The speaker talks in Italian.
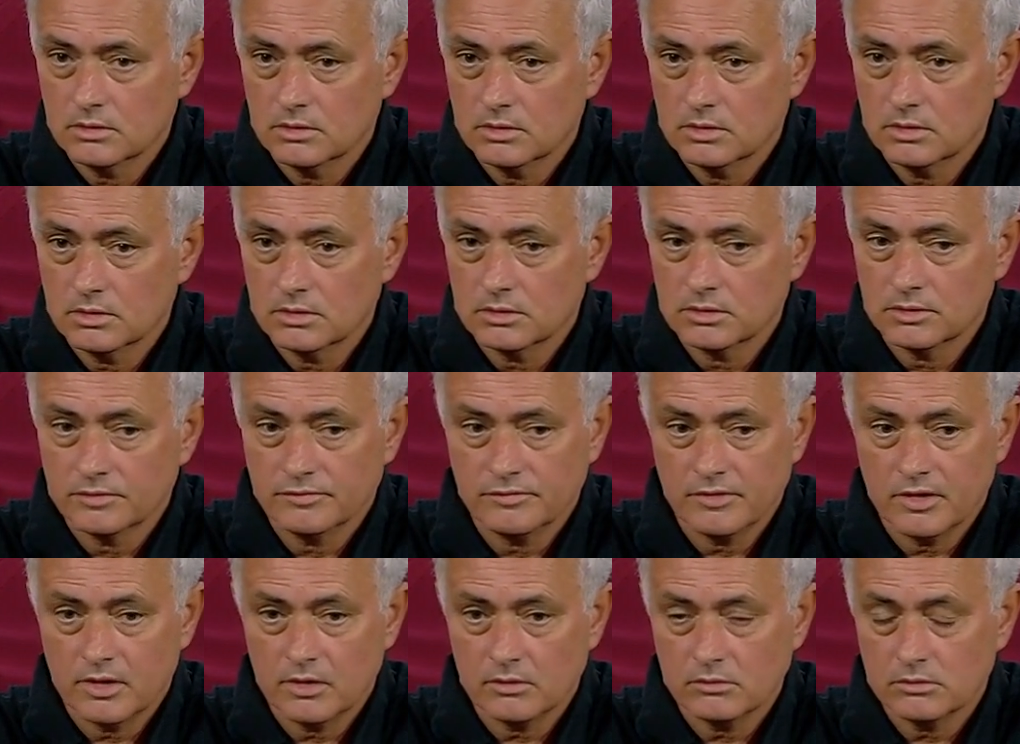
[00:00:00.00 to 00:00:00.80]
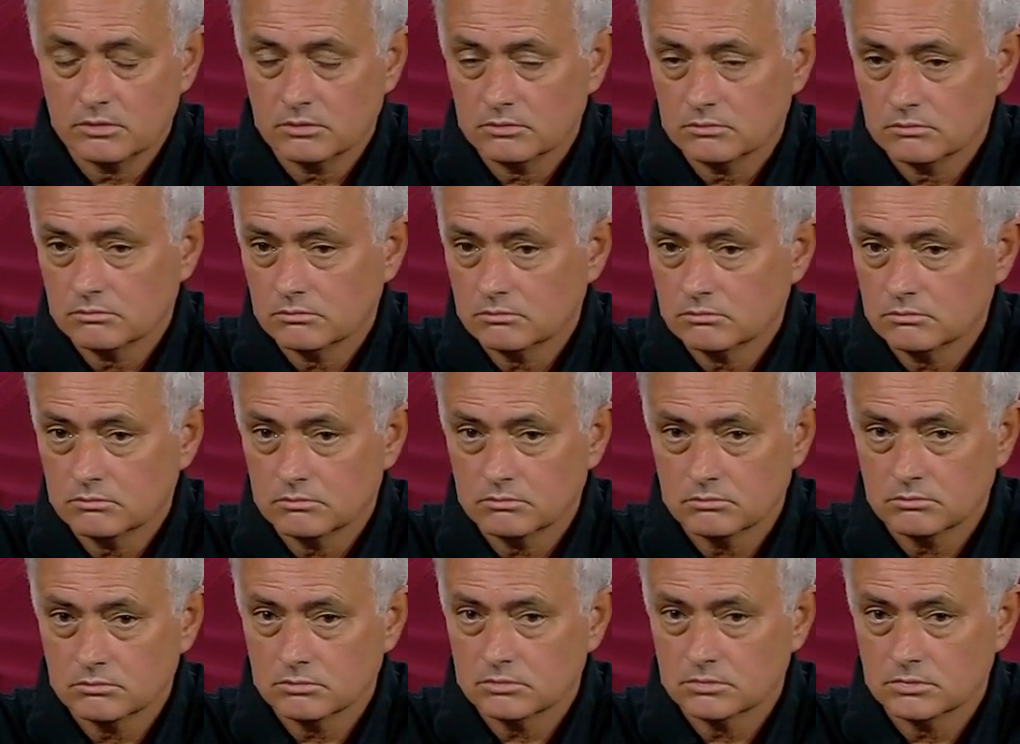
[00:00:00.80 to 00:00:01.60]
eh, di farlo
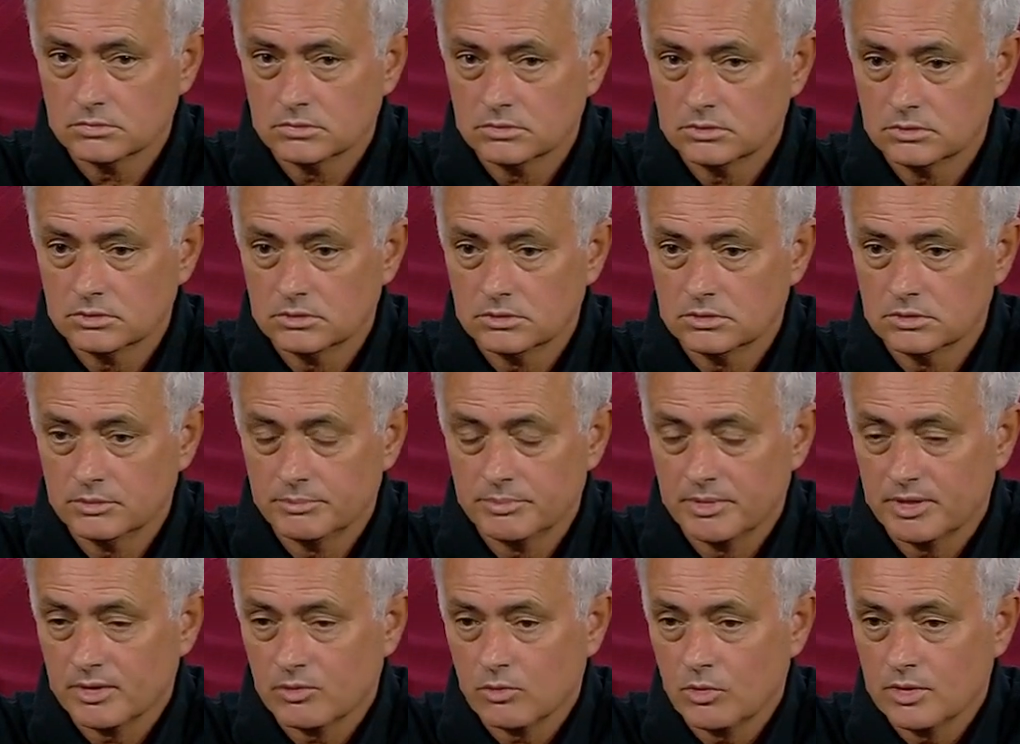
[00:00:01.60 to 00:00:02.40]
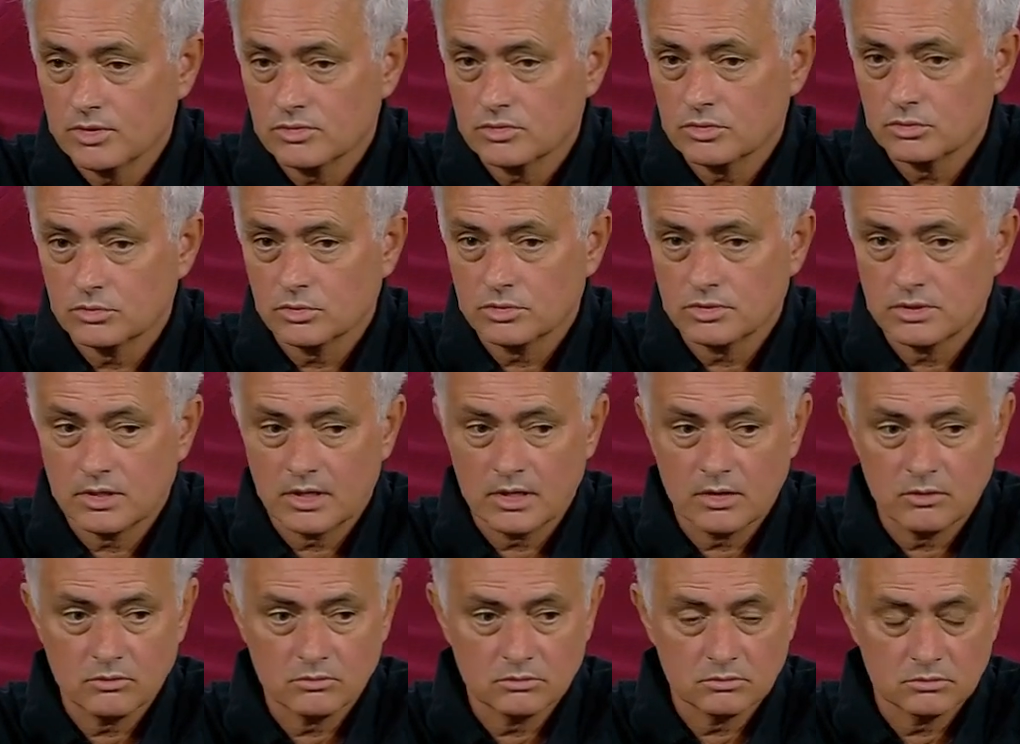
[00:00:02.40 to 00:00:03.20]
e per questo non
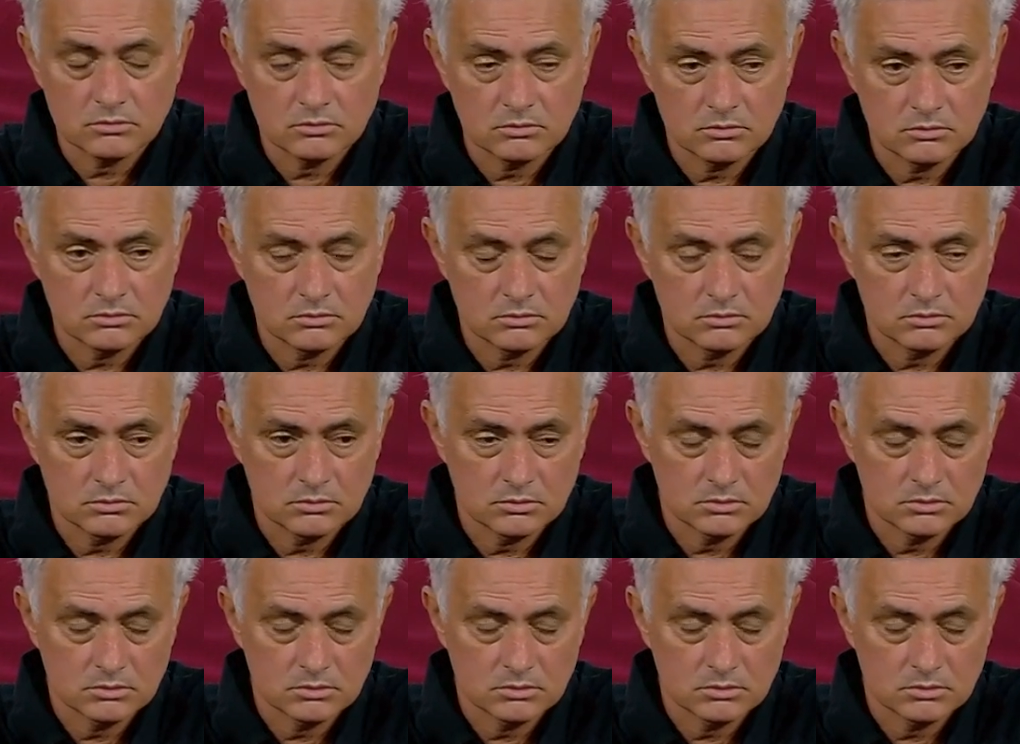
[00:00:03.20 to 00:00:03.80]
sarà un,